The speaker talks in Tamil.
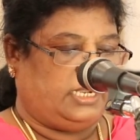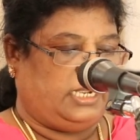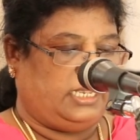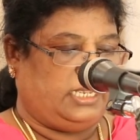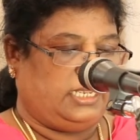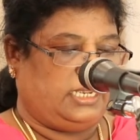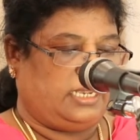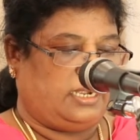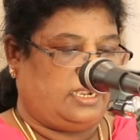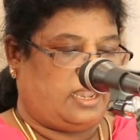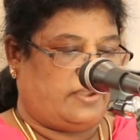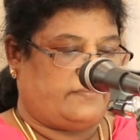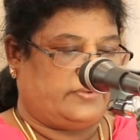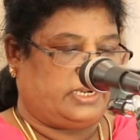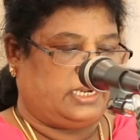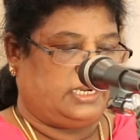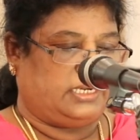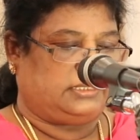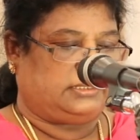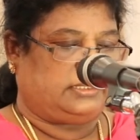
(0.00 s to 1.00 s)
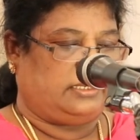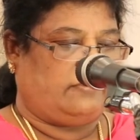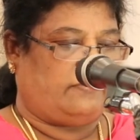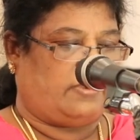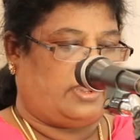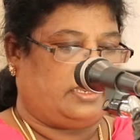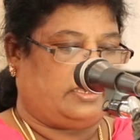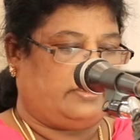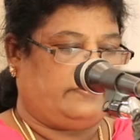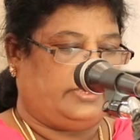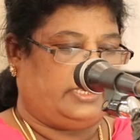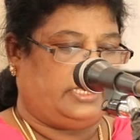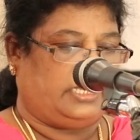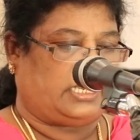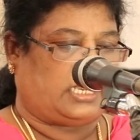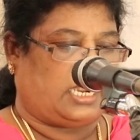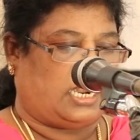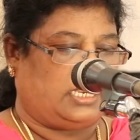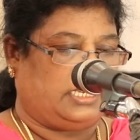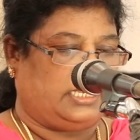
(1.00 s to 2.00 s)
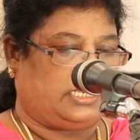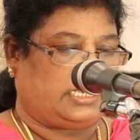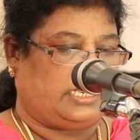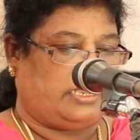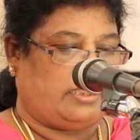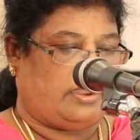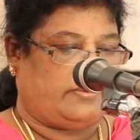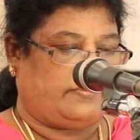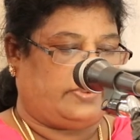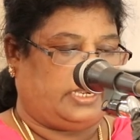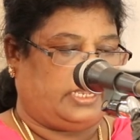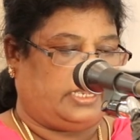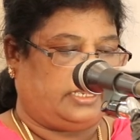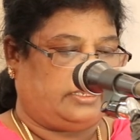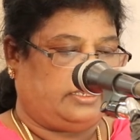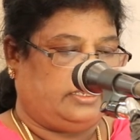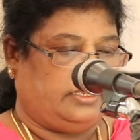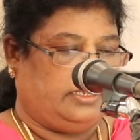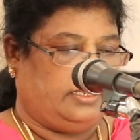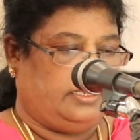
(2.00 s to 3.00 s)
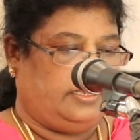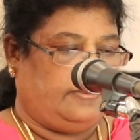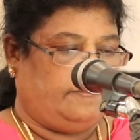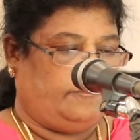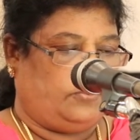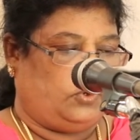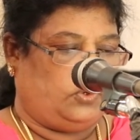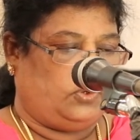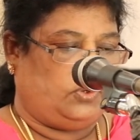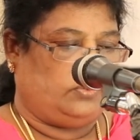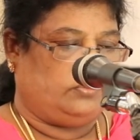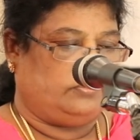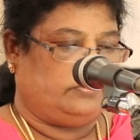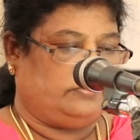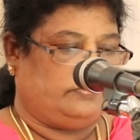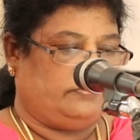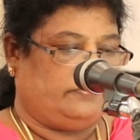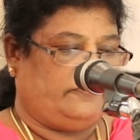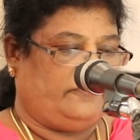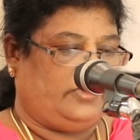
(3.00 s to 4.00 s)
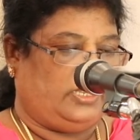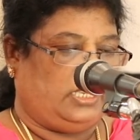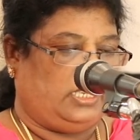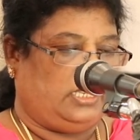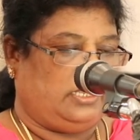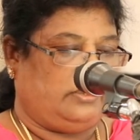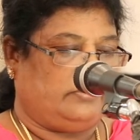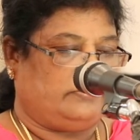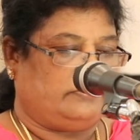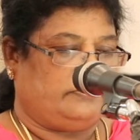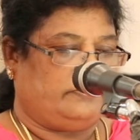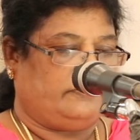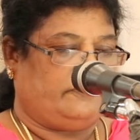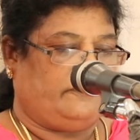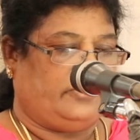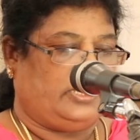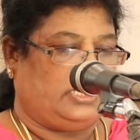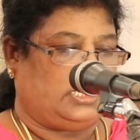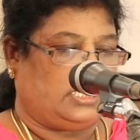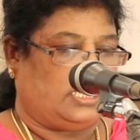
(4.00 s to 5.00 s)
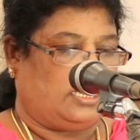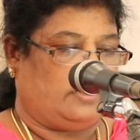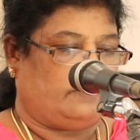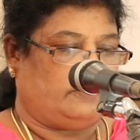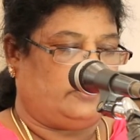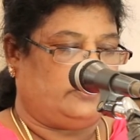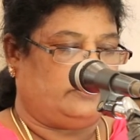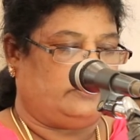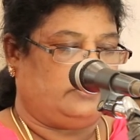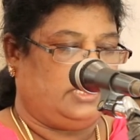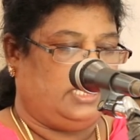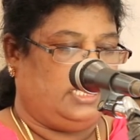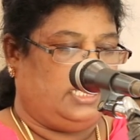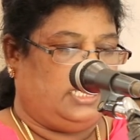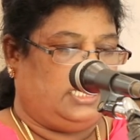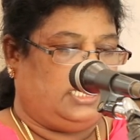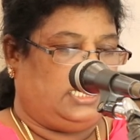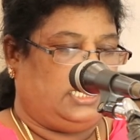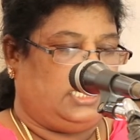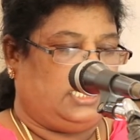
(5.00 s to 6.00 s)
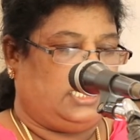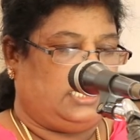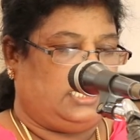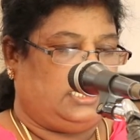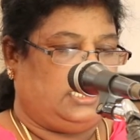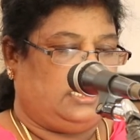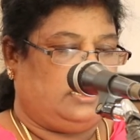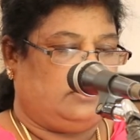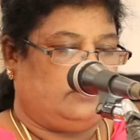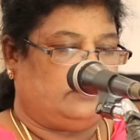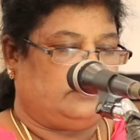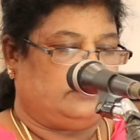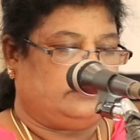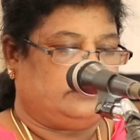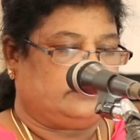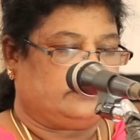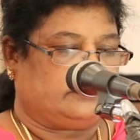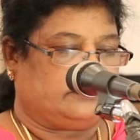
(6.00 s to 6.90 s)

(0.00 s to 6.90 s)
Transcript: நீங்கள் அவர்களிடத்தில் வாங்க வேண்டிய காணிக்கையாவன பொன்னும் வெள்ளியும் வெண்கலமும் இளநீலும்